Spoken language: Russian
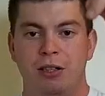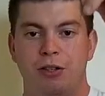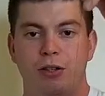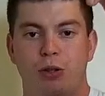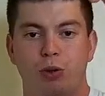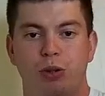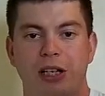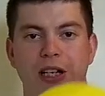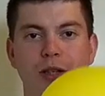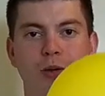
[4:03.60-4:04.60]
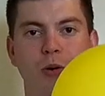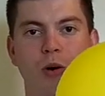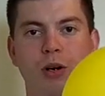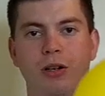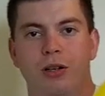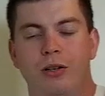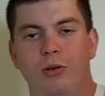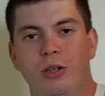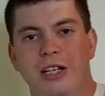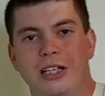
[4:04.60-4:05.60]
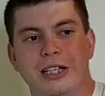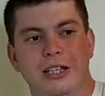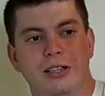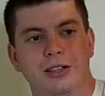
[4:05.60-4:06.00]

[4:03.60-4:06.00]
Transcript: Держу за нитку, он летит.